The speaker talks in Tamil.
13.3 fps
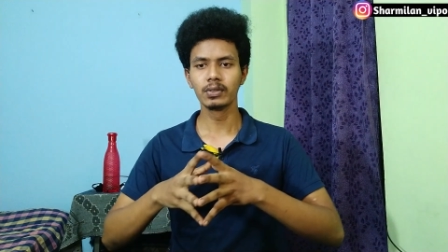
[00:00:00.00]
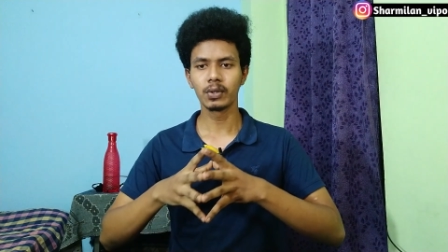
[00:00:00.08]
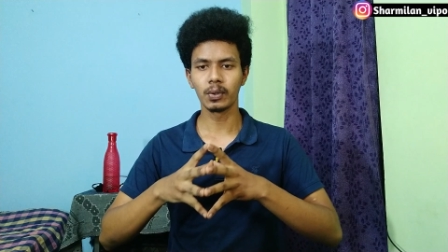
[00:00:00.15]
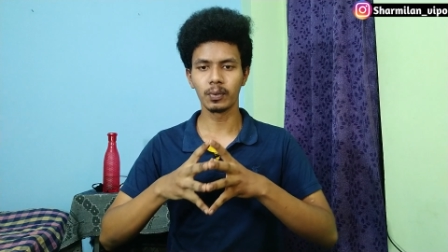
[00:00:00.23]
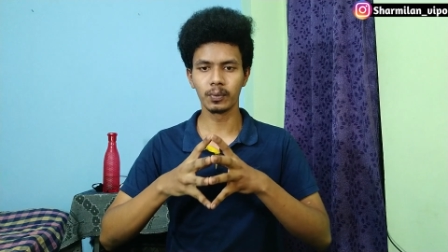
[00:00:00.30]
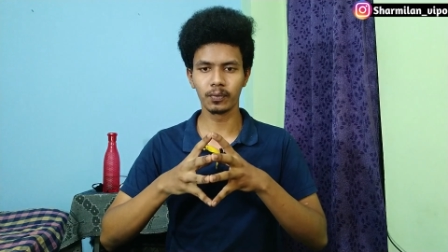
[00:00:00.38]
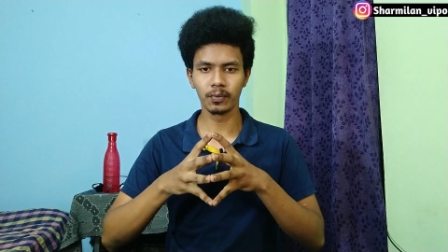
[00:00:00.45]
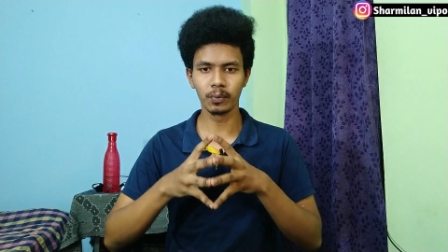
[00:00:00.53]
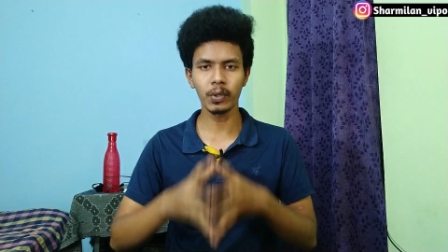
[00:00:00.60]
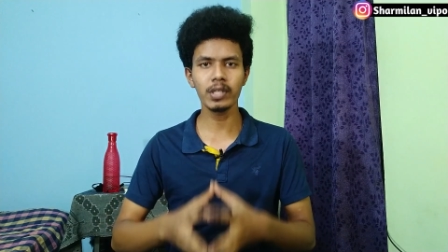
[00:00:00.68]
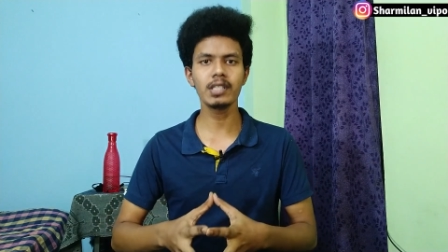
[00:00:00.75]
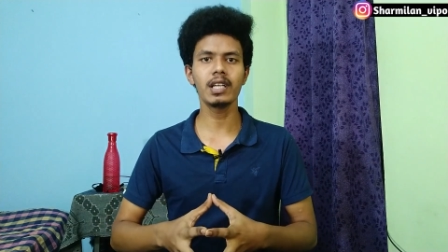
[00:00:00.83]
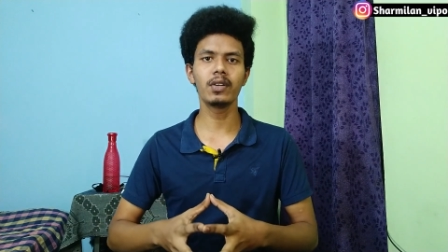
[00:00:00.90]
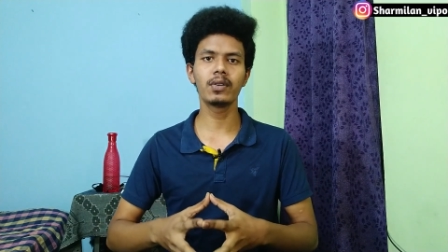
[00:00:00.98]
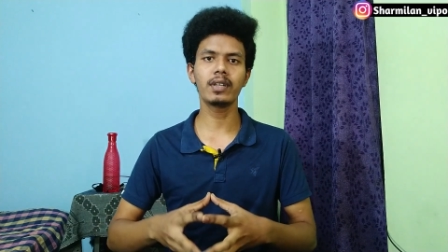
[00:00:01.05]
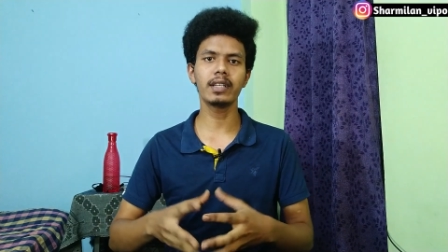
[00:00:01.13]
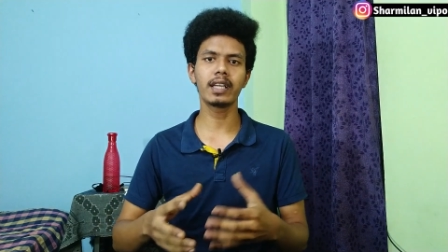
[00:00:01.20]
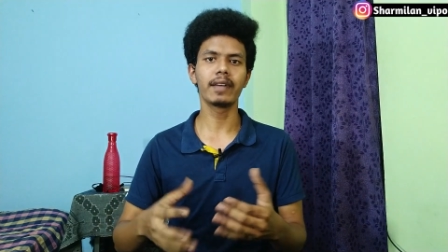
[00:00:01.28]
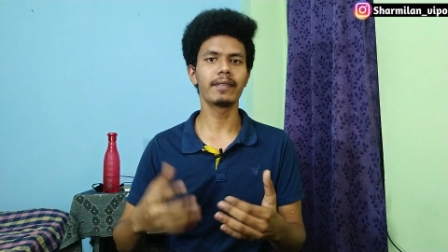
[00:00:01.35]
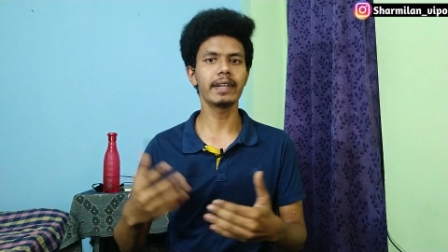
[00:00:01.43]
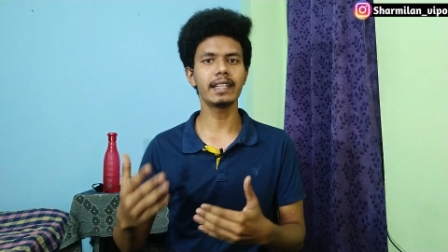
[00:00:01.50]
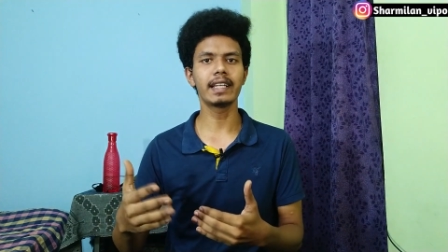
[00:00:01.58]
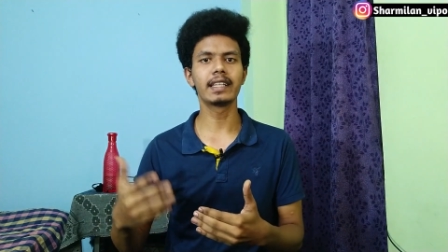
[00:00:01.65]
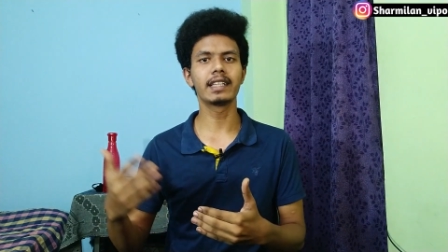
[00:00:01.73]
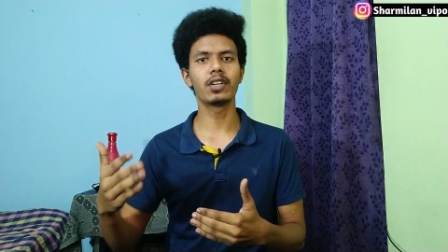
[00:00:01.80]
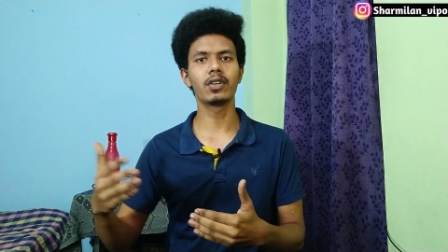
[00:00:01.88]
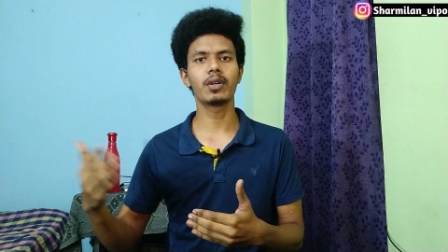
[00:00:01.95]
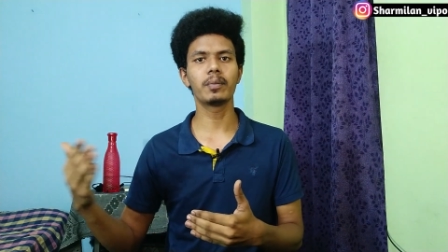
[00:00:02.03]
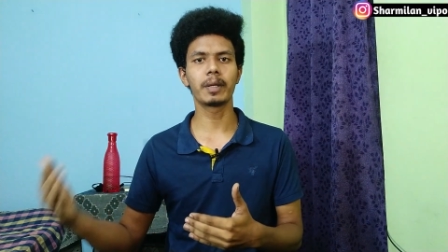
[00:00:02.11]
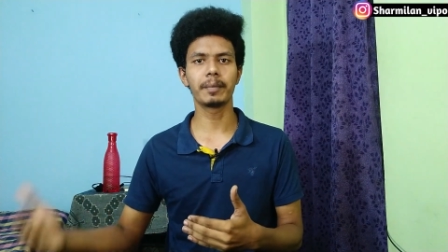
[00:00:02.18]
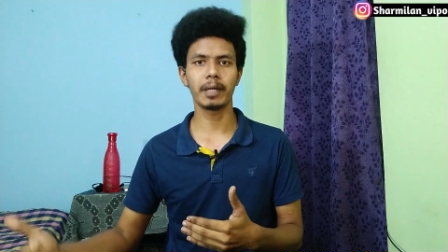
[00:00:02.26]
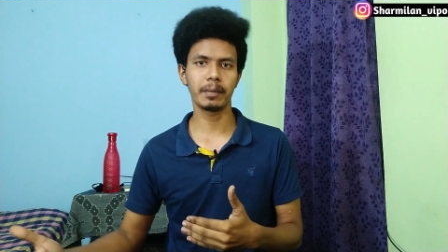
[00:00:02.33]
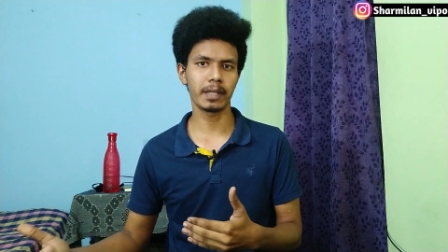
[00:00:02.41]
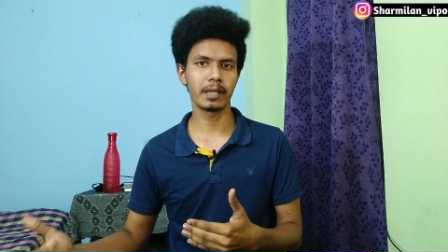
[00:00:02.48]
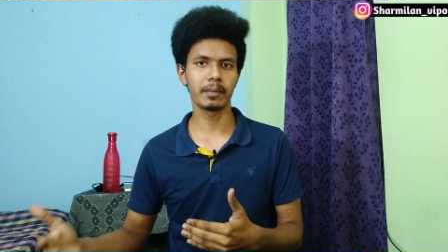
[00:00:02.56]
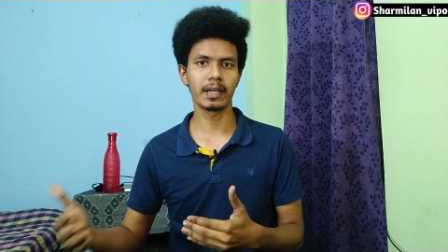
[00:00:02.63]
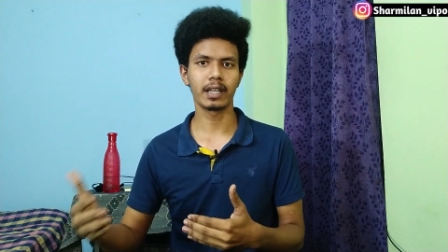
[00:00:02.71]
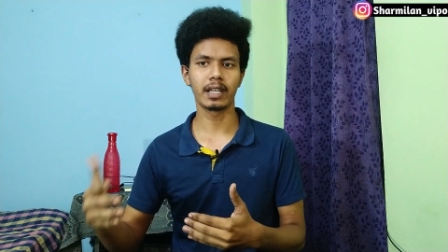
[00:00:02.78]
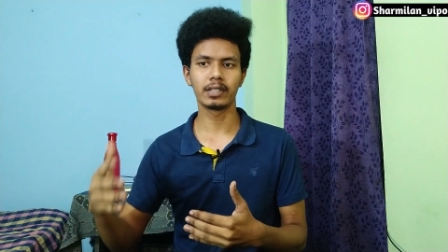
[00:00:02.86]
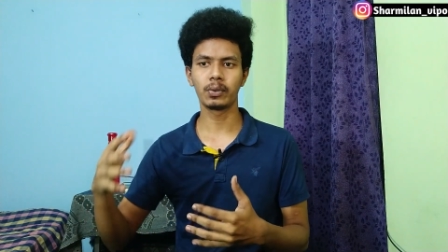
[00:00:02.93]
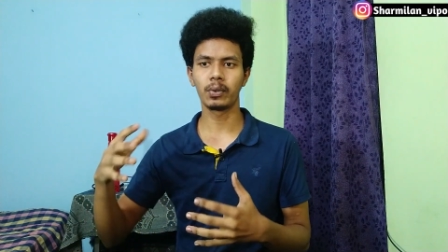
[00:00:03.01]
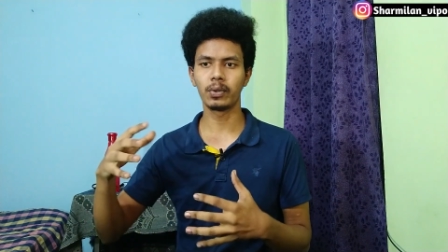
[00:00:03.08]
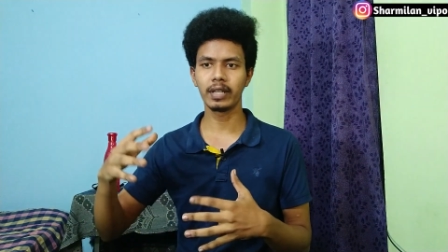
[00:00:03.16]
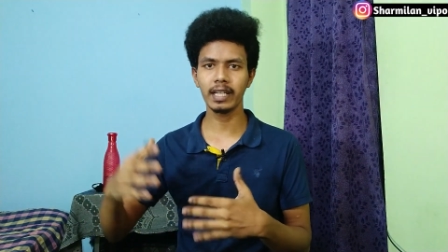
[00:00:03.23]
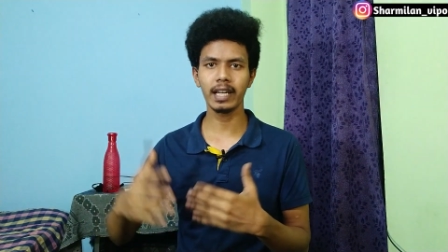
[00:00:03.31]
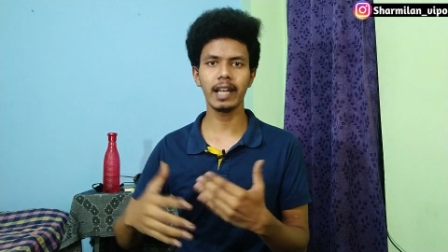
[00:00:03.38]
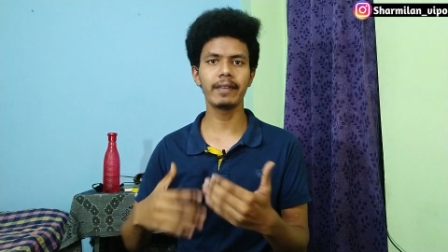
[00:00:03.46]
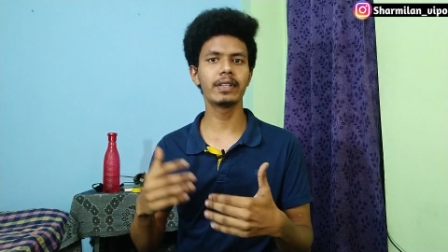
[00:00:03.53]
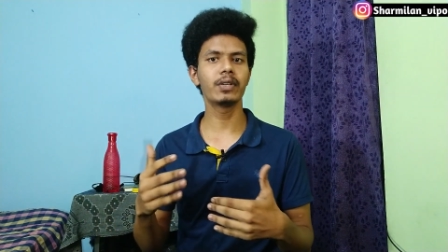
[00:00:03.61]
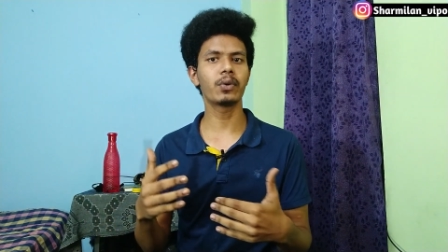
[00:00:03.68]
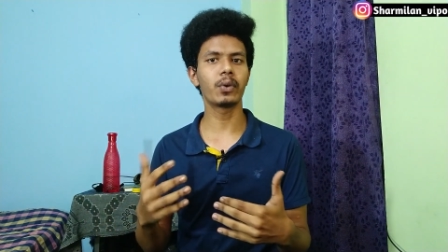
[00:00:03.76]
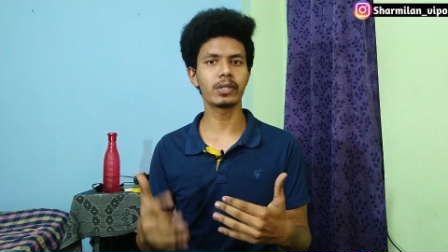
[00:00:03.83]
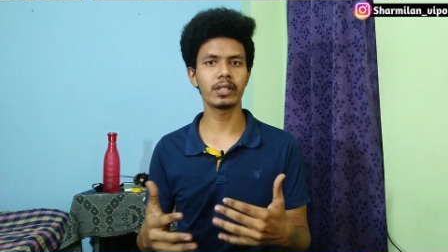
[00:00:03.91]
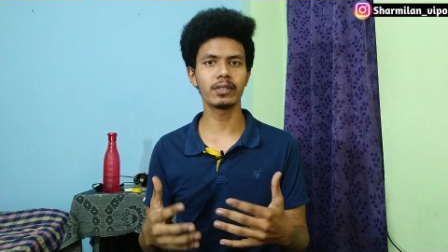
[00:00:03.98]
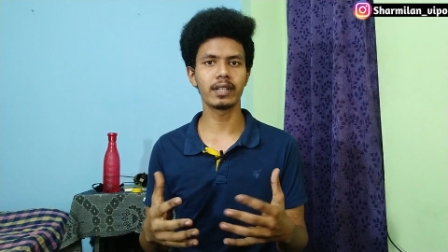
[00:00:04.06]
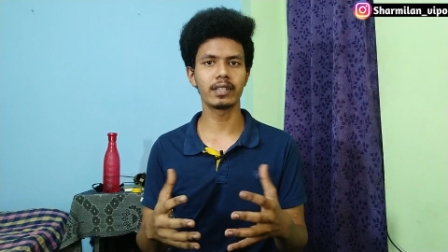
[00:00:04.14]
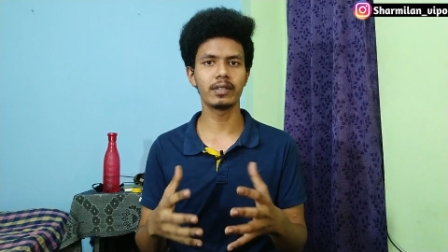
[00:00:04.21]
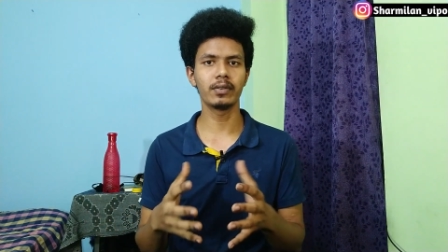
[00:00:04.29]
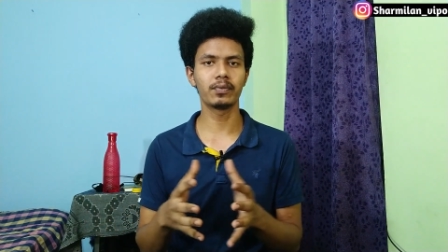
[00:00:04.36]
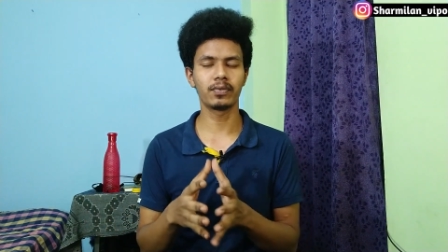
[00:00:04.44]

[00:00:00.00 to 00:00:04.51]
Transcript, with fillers: ஸோ முடிஞ்ச அளவுக்கு நீங்க வீட்ல இந்த அளவுக்கு ப்ரிப்பேர் பண்ணி பாருங்க ஸோ நீங்களே வந்து கொஷின் வந்து